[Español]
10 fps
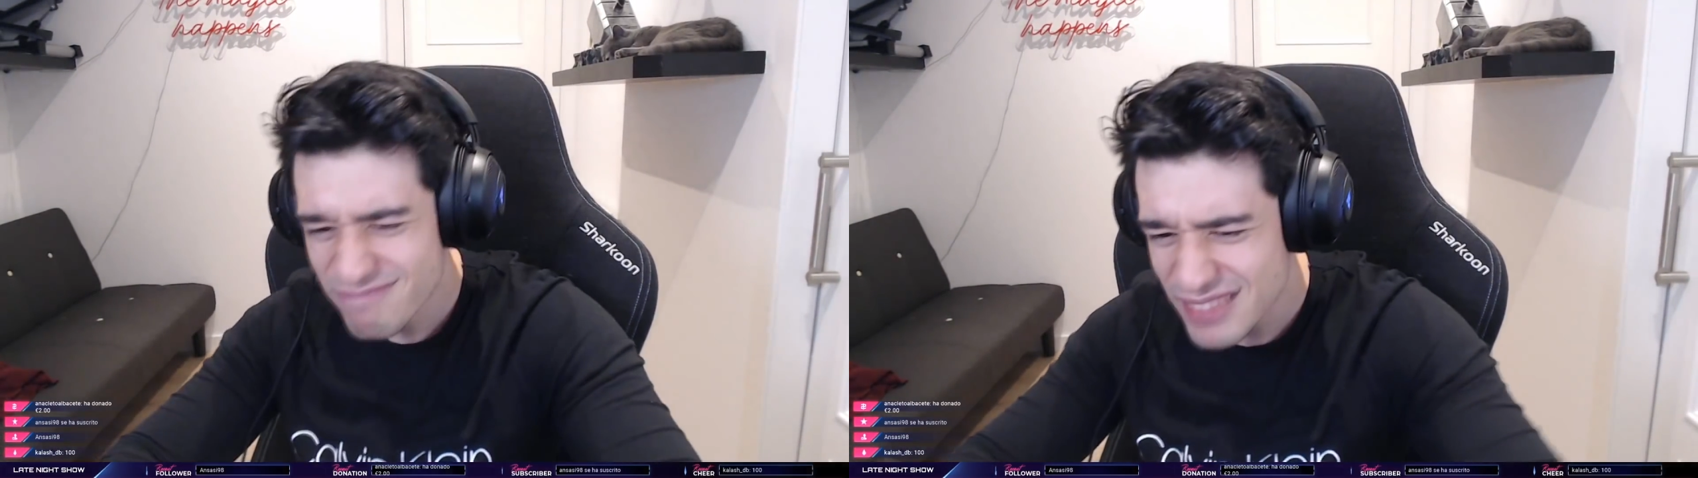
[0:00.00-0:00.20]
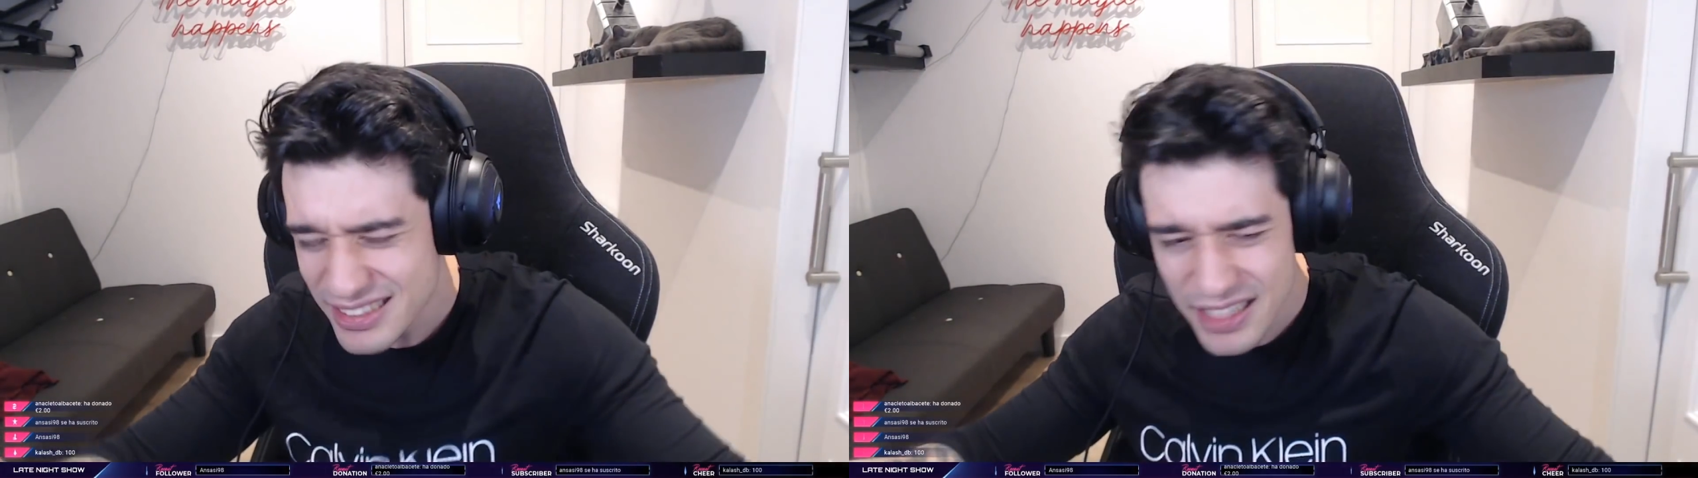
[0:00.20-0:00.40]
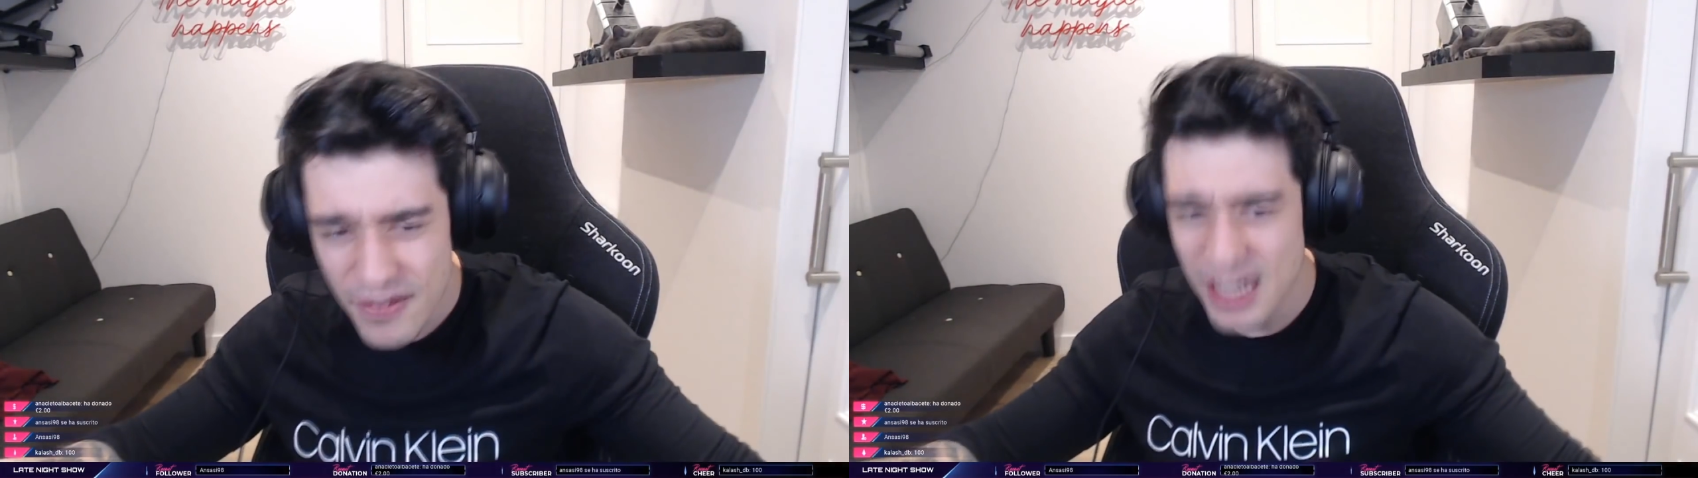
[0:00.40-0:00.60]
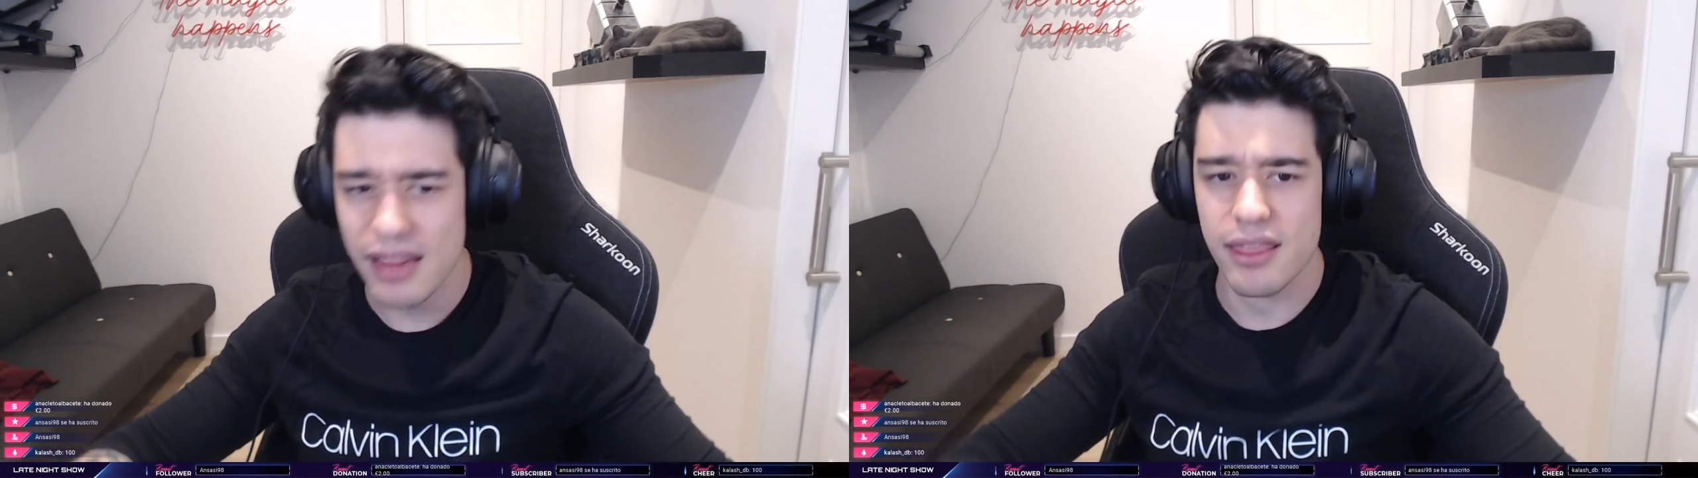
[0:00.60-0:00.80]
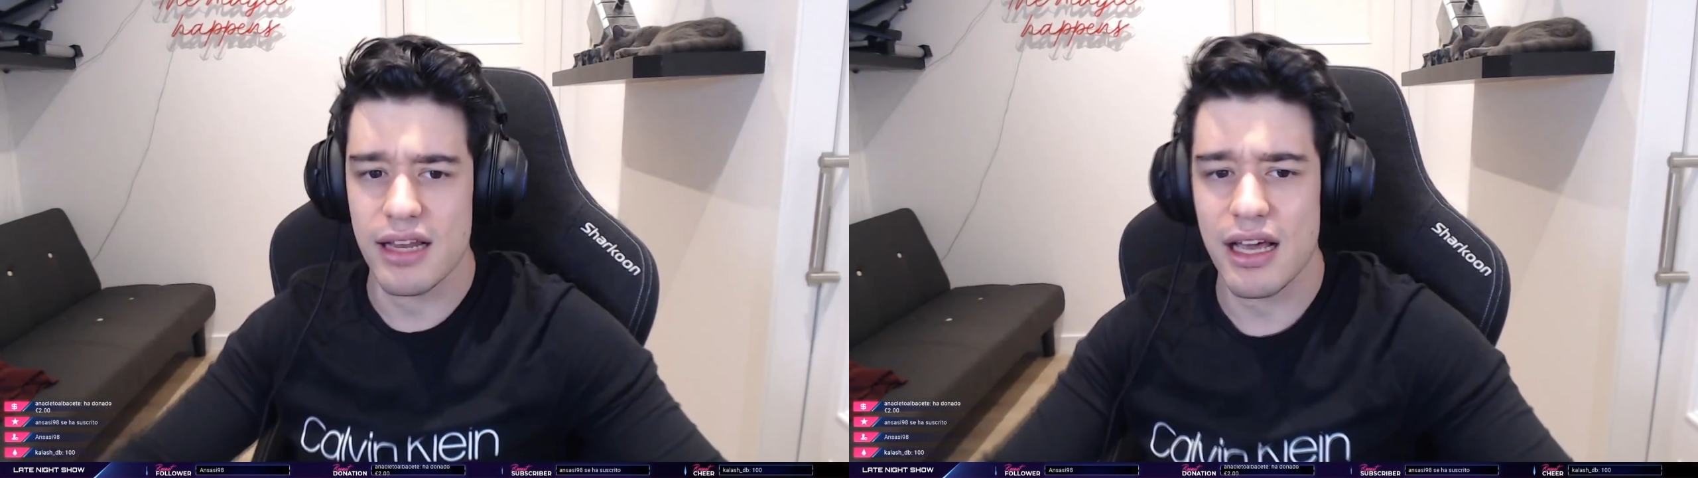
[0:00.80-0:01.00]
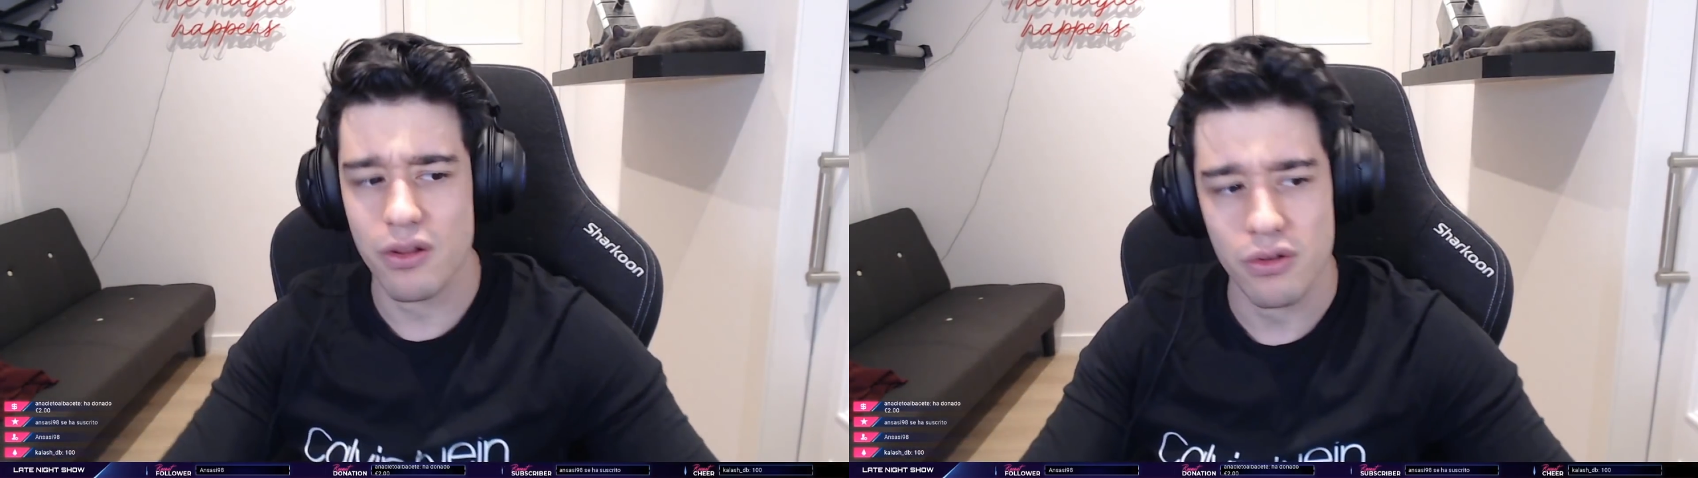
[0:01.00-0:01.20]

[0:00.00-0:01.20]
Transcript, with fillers: estaba cancelado,